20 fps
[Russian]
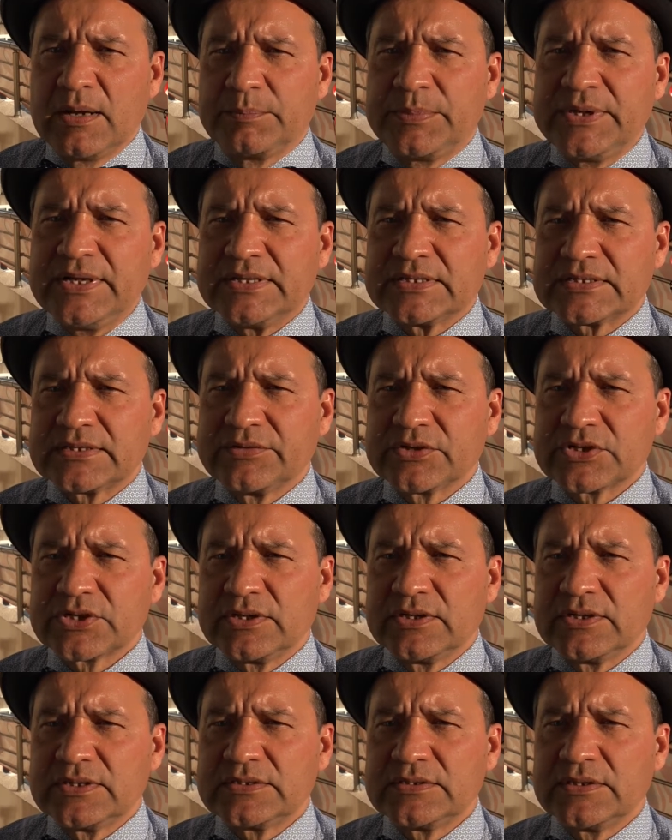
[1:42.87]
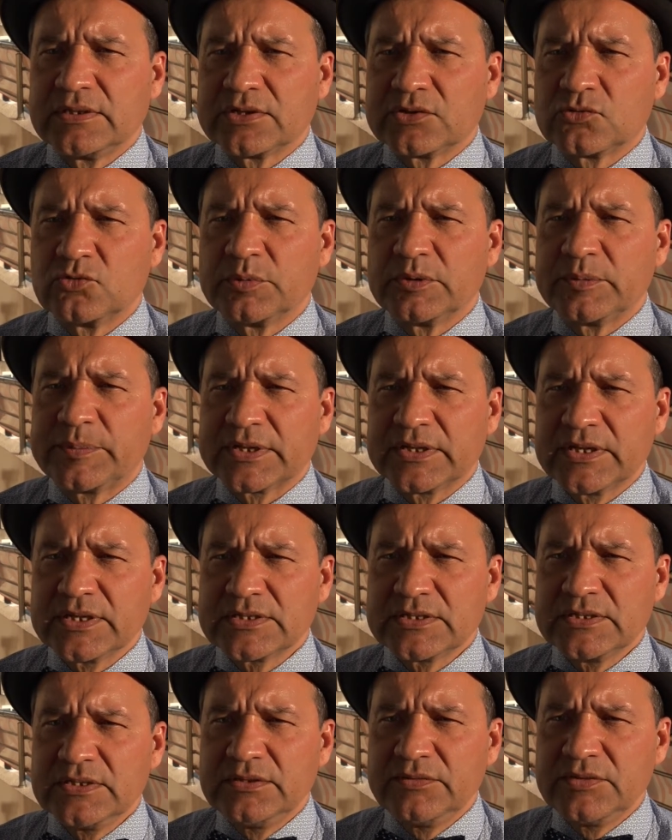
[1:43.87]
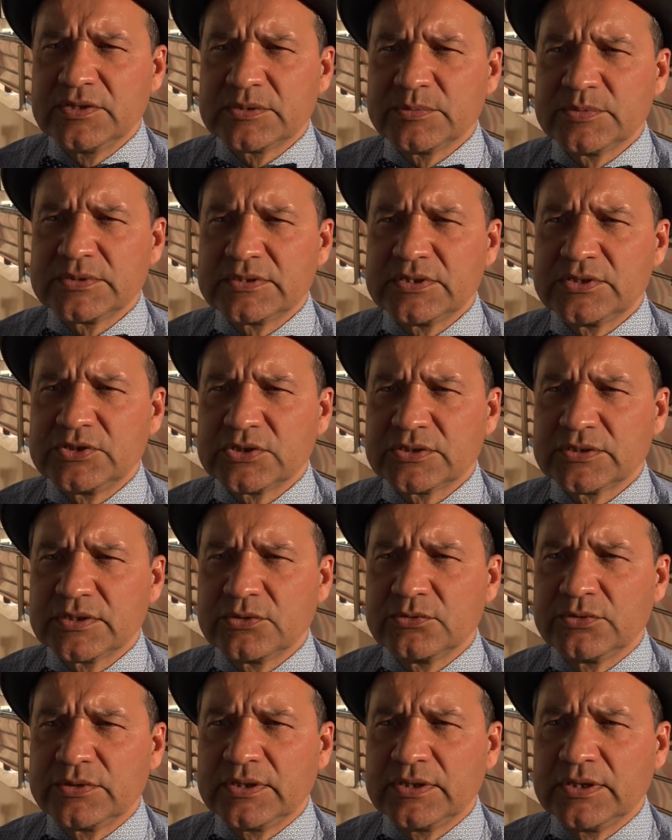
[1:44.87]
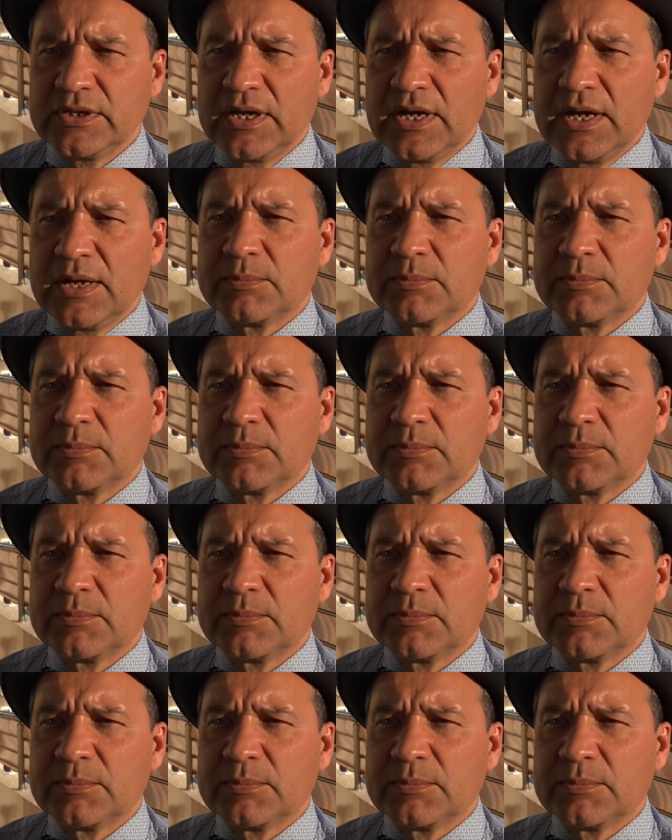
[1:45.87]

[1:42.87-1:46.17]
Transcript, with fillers: При совершении сделки купли-продажи недвижимости в Черногории